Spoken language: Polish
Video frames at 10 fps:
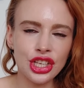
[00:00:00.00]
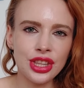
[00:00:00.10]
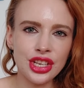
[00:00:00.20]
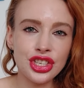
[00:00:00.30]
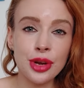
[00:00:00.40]
I
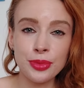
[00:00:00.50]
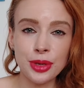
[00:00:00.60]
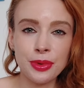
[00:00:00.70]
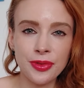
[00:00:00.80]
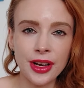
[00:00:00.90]
też
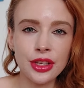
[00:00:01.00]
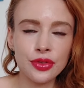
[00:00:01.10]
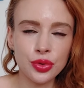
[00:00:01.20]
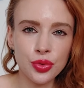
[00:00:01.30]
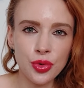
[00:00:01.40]
przebywanie w
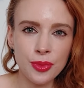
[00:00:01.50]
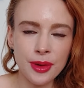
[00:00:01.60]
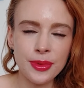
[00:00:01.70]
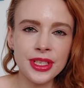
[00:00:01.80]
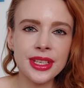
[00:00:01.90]
tłumie,
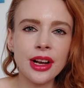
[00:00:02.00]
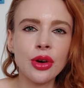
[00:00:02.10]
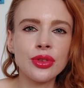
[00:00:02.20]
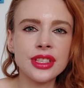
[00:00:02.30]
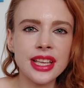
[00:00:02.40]
bycie na
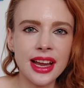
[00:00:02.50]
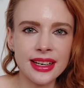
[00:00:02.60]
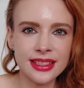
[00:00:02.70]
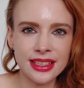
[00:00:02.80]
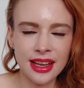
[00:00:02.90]

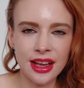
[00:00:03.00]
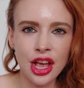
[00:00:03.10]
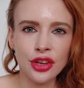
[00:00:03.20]
koncercie,